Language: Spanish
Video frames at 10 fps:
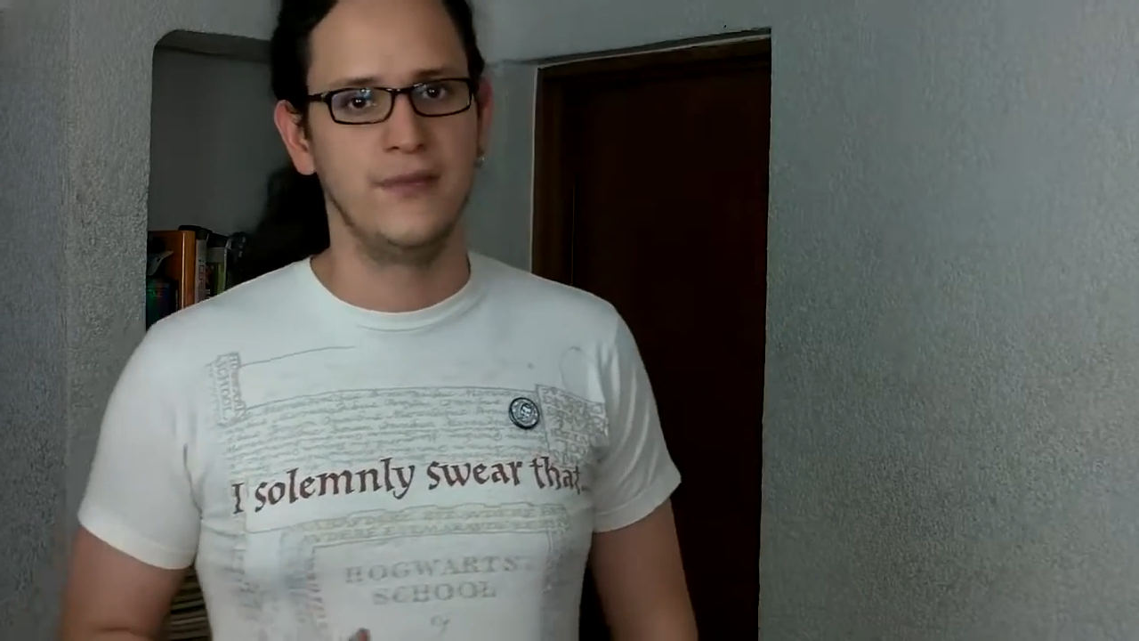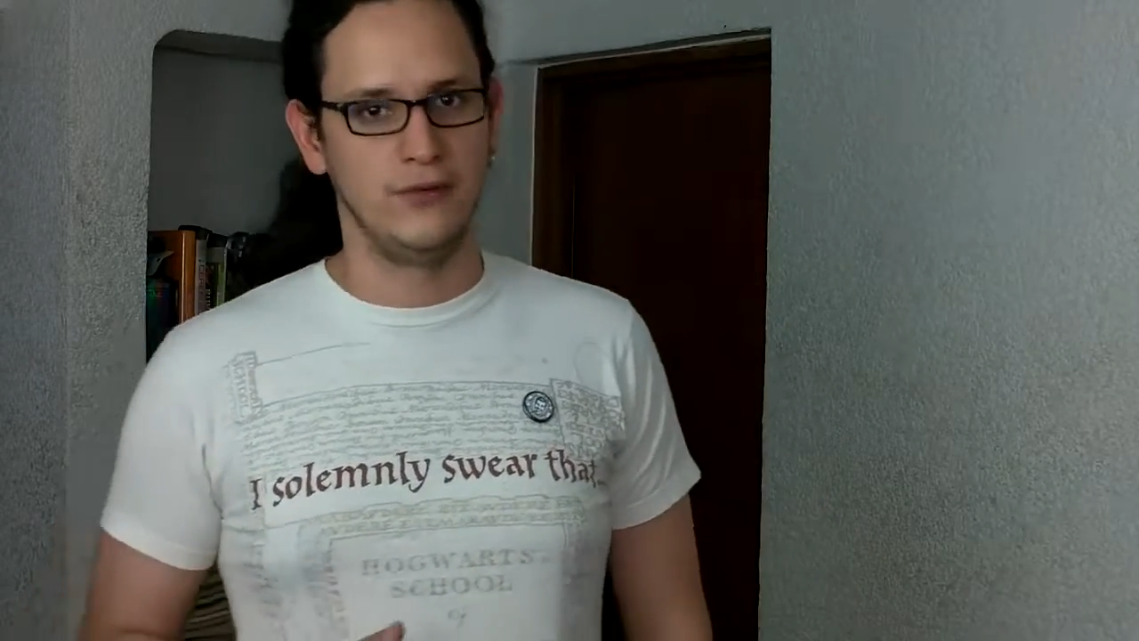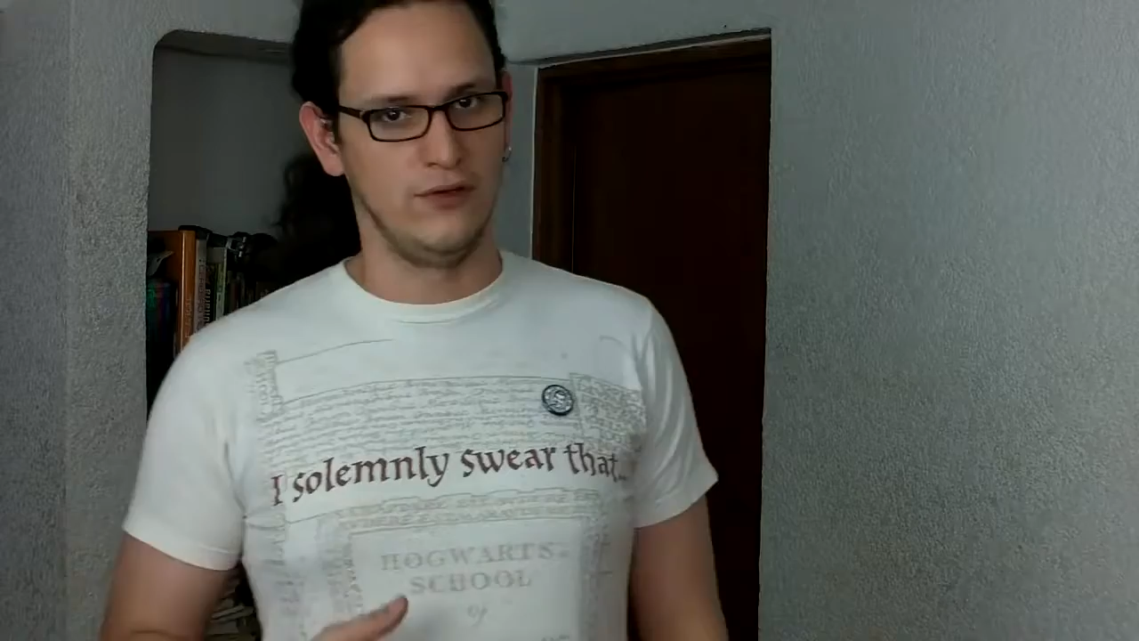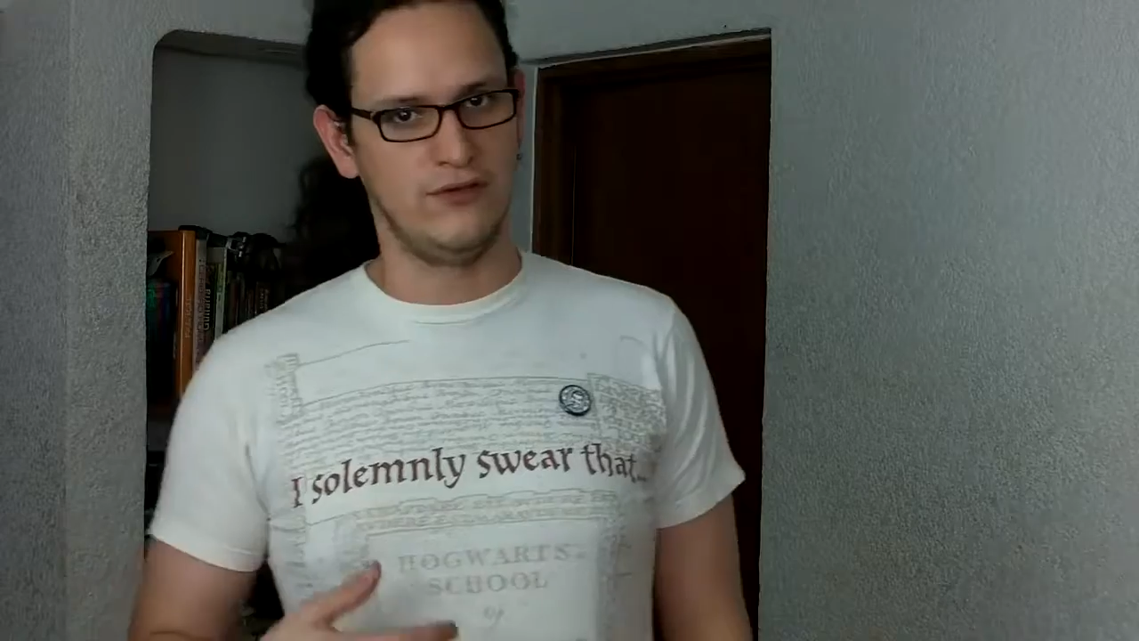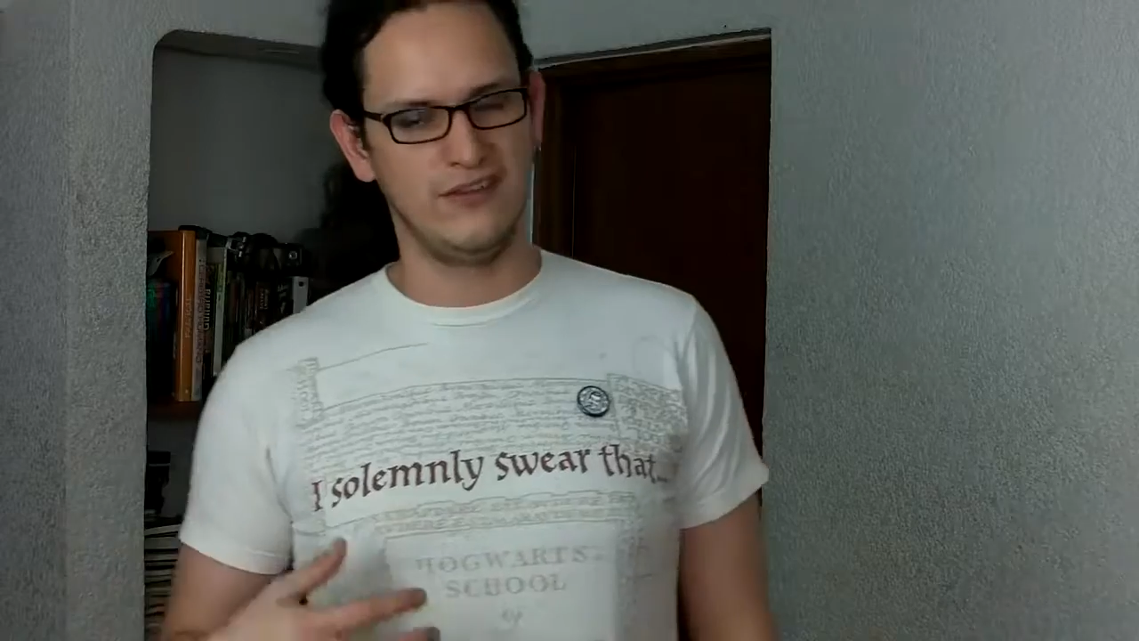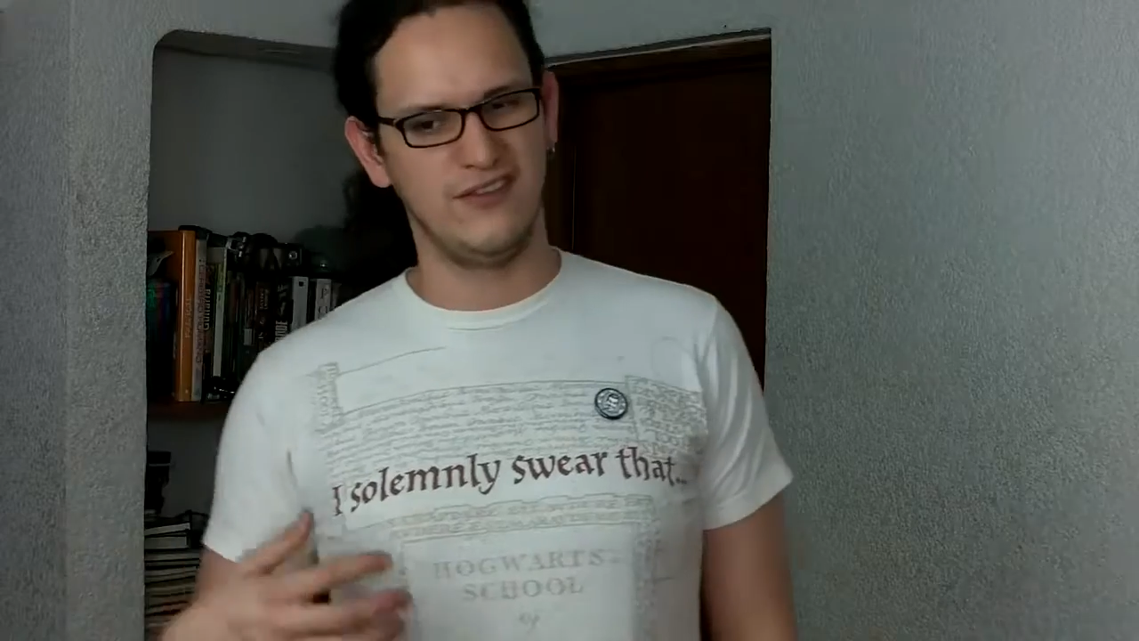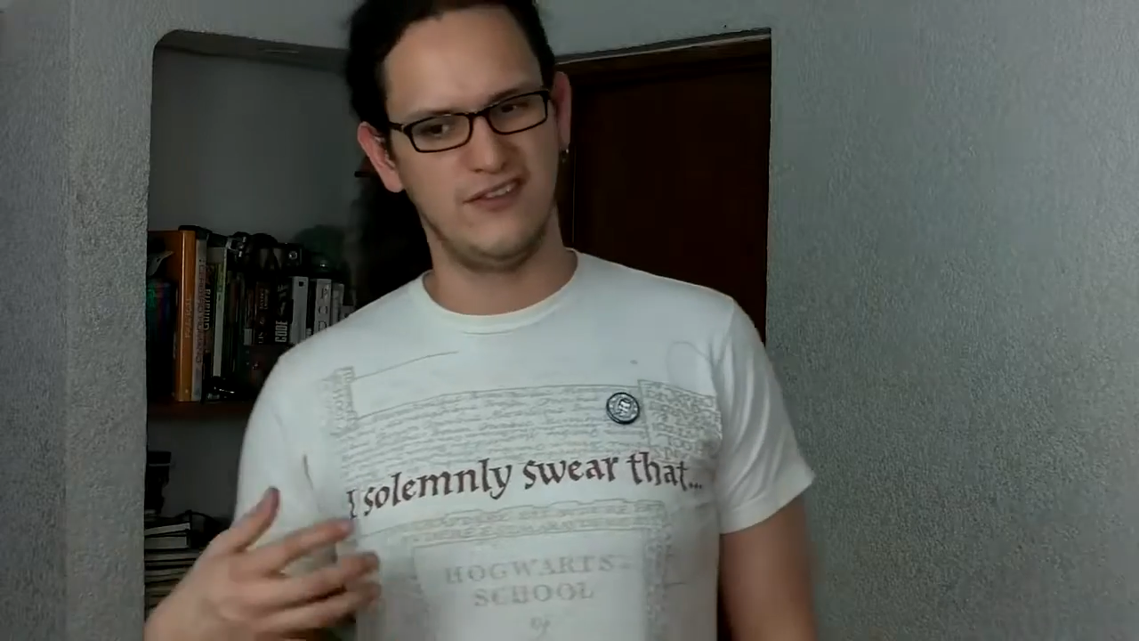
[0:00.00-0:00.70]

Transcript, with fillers: y tú estás